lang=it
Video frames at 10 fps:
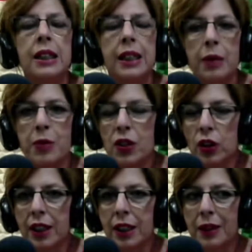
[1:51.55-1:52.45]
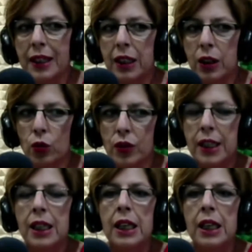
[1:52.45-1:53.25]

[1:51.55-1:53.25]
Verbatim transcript: che bisogna rimanere chiusi.